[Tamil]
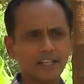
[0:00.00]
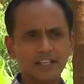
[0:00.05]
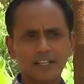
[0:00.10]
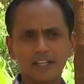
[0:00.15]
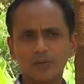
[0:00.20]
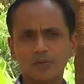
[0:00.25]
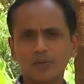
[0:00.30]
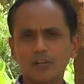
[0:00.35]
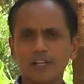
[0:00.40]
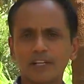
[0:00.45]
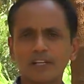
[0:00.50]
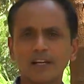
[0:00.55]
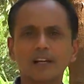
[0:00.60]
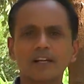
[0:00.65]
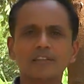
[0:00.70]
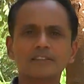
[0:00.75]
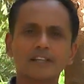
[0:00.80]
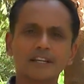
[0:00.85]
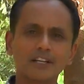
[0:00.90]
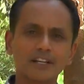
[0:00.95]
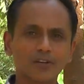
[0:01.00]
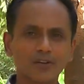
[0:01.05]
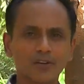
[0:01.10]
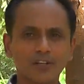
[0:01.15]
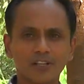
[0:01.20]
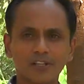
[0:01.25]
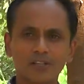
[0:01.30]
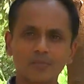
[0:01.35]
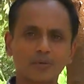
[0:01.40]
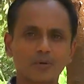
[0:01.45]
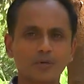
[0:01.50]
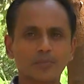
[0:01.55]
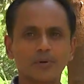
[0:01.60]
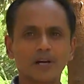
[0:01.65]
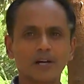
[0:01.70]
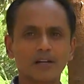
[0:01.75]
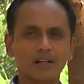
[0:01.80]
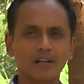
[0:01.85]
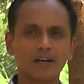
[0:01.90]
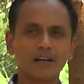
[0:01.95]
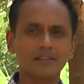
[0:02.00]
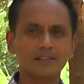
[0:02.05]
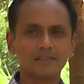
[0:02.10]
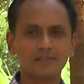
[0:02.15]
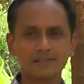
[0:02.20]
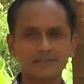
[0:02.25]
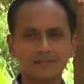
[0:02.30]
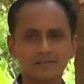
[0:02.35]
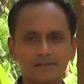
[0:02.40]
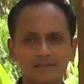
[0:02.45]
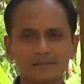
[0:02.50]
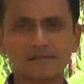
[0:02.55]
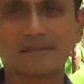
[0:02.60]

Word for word: இயற்கை இயற்கை உரம் என்னெல்லாம் செய்கிறோங்கிறது போய் பார்க்கலாம்